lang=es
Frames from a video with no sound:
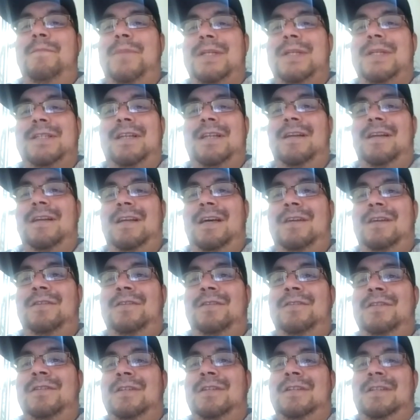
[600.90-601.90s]

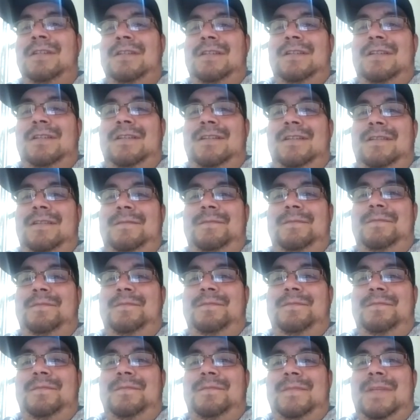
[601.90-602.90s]
asalariado,
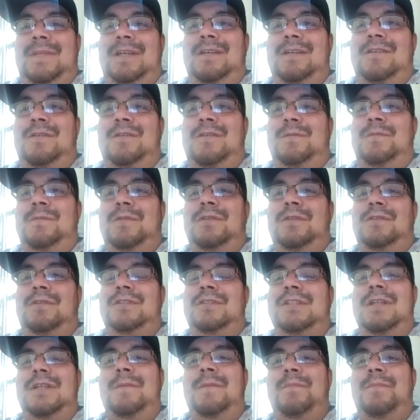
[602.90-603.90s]
es como
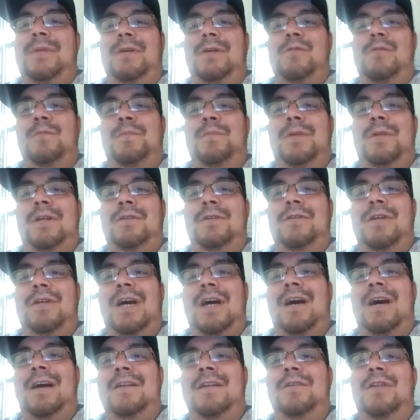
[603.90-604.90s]
siempre cumplir
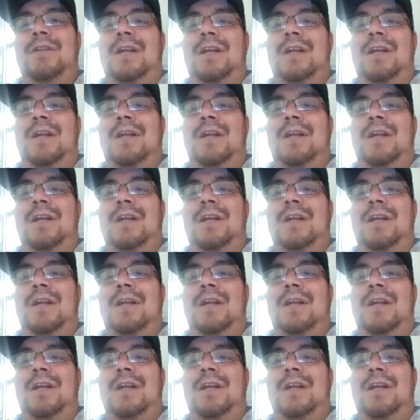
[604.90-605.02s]
horario, la